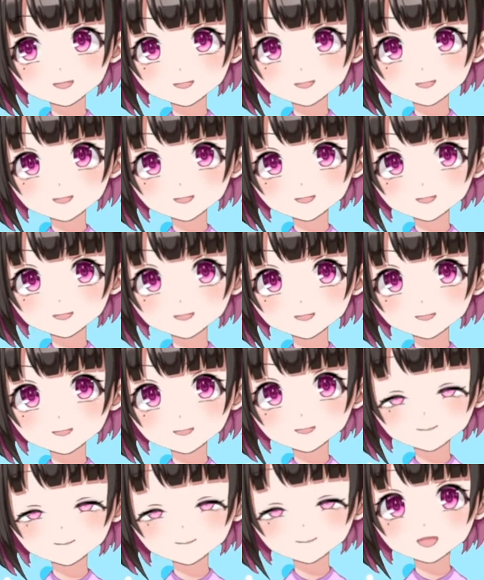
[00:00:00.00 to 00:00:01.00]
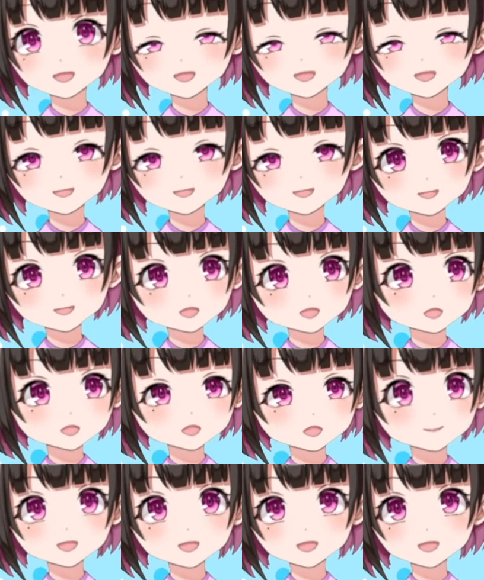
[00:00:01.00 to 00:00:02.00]
万一のことがあった
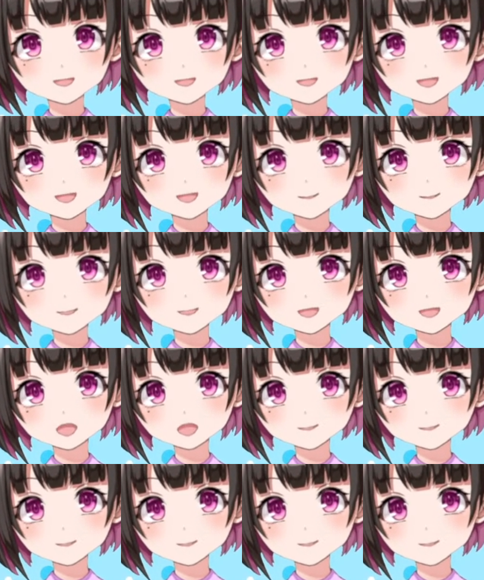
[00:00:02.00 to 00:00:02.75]
時に、